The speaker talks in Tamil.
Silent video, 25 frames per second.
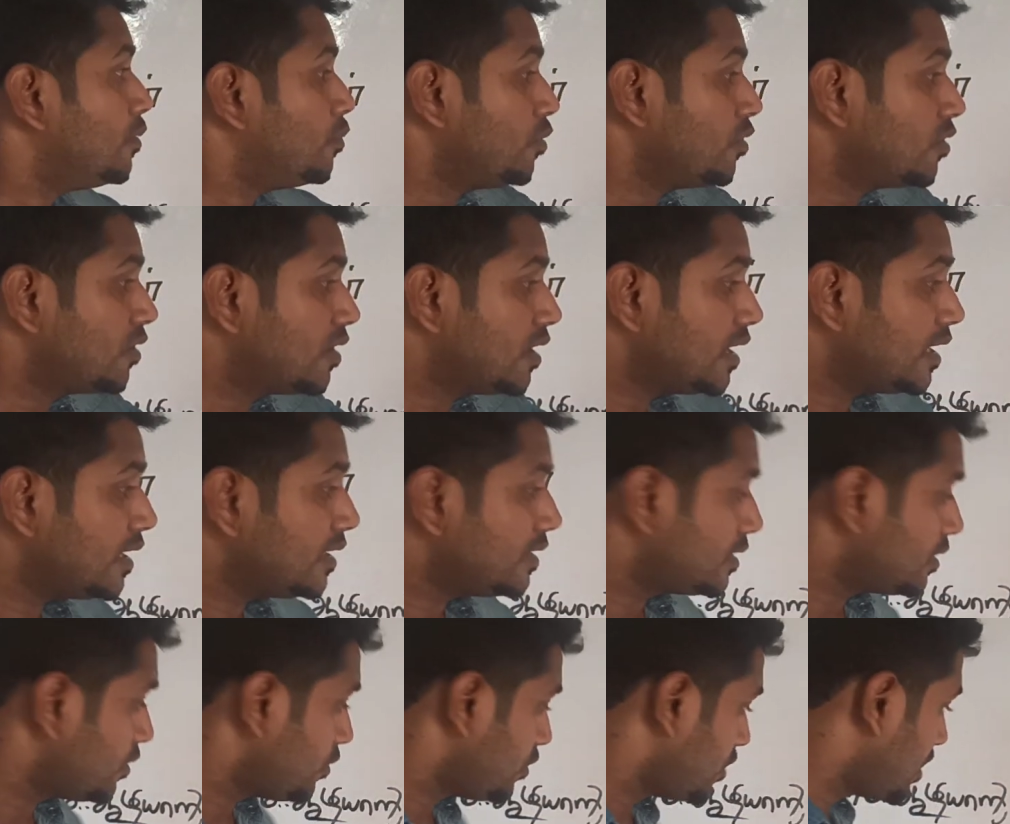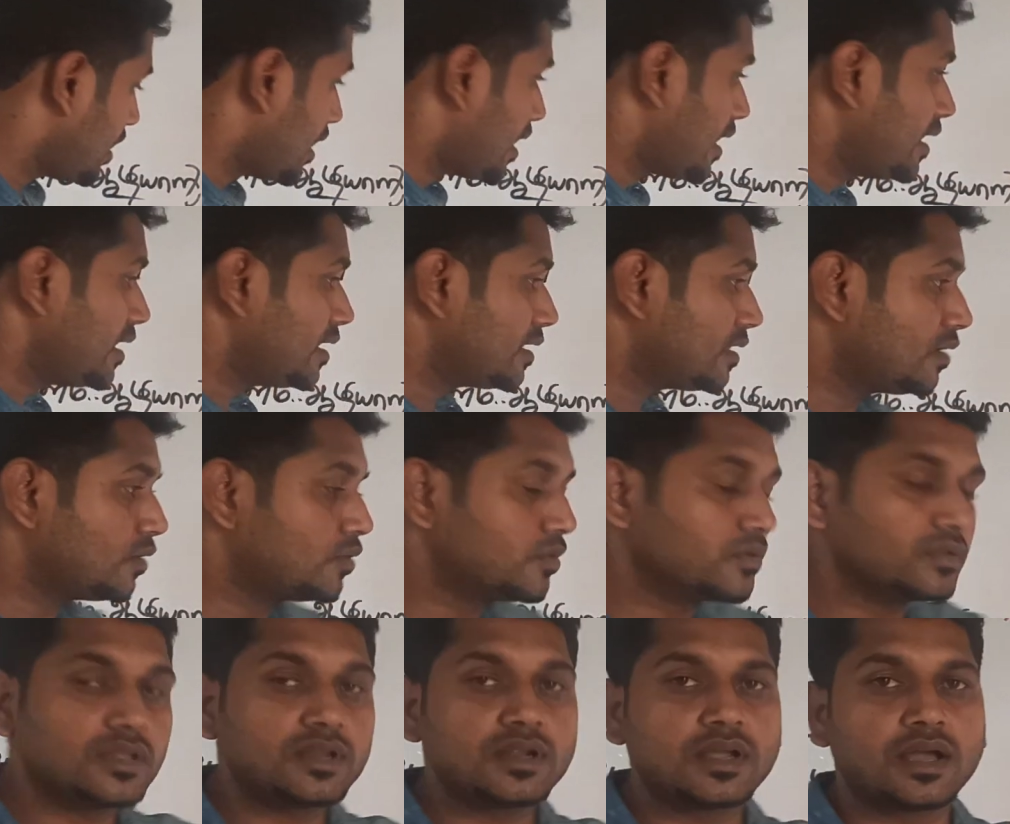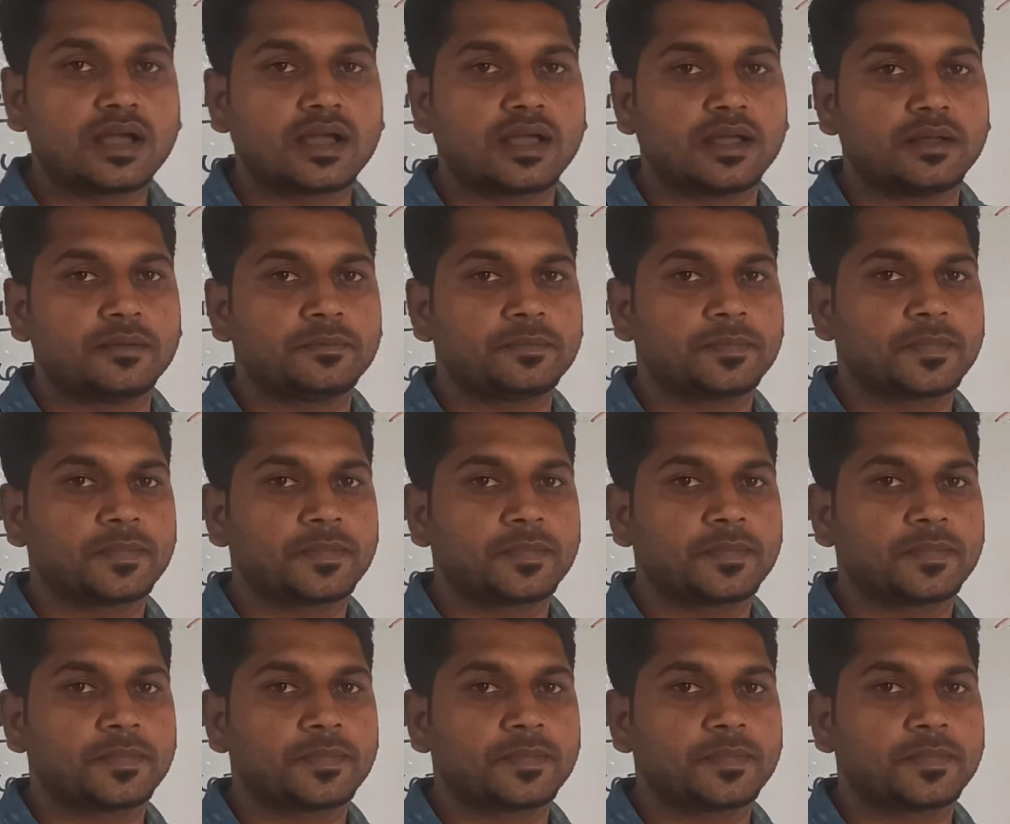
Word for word: புக்கில் இந்த ஒரு அணைக்கு தான் கொடுத்துருக்காங்க